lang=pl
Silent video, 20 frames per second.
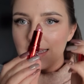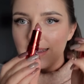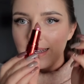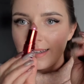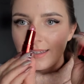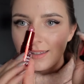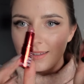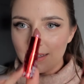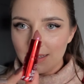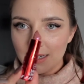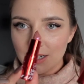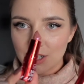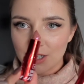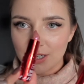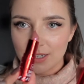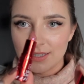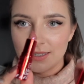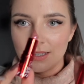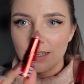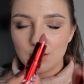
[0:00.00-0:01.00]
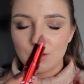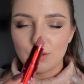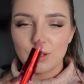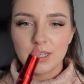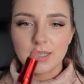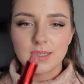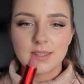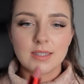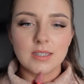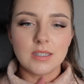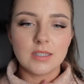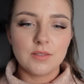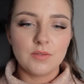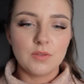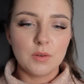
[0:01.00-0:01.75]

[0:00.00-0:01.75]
Ta jedyneczka z tej kolekcji z